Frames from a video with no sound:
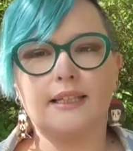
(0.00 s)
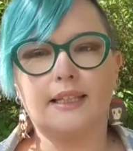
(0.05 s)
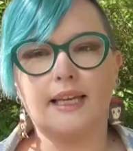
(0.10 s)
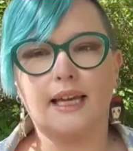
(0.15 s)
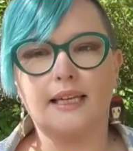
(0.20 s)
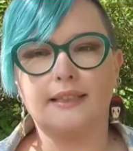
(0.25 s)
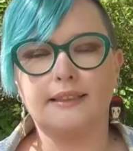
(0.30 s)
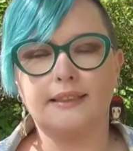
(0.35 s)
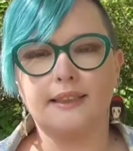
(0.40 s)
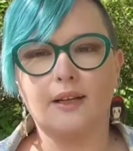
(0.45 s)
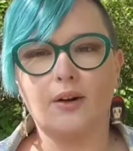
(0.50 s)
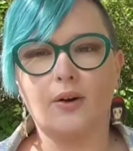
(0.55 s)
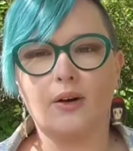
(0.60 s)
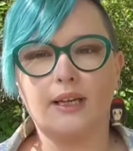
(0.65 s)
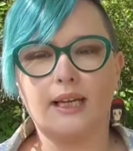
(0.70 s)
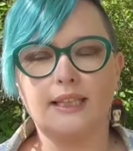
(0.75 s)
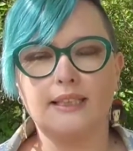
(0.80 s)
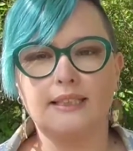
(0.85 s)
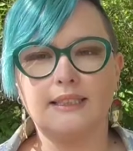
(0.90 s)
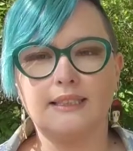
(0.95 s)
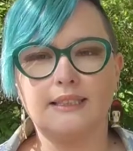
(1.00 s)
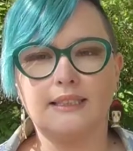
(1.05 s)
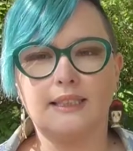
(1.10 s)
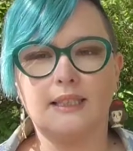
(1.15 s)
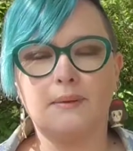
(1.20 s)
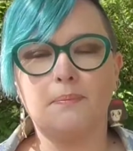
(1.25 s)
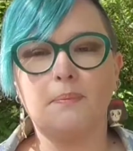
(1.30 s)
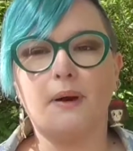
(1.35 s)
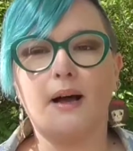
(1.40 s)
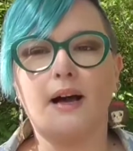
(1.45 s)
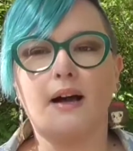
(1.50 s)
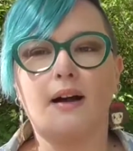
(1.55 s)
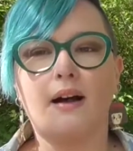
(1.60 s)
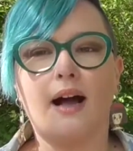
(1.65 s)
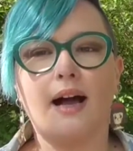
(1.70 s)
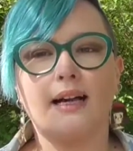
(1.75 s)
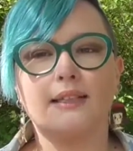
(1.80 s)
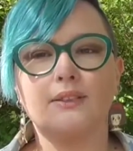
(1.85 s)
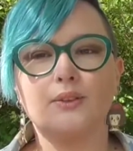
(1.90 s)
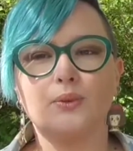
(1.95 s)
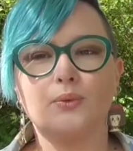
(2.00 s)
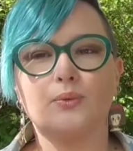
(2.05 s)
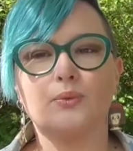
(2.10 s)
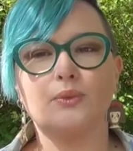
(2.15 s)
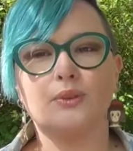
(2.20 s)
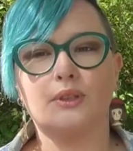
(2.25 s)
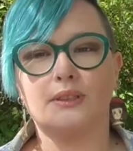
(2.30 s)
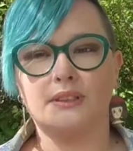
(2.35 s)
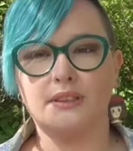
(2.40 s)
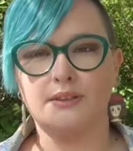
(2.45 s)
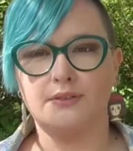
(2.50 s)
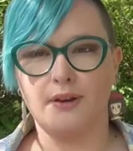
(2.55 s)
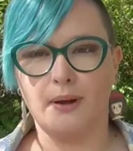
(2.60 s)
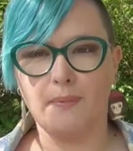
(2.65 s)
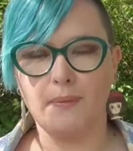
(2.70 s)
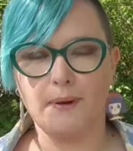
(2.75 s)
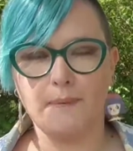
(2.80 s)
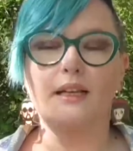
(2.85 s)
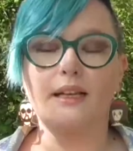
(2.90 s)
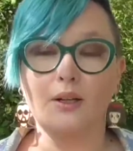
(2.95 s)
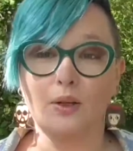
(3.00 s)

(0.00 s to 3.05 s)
qui a été organisé par Action Santé Femmes.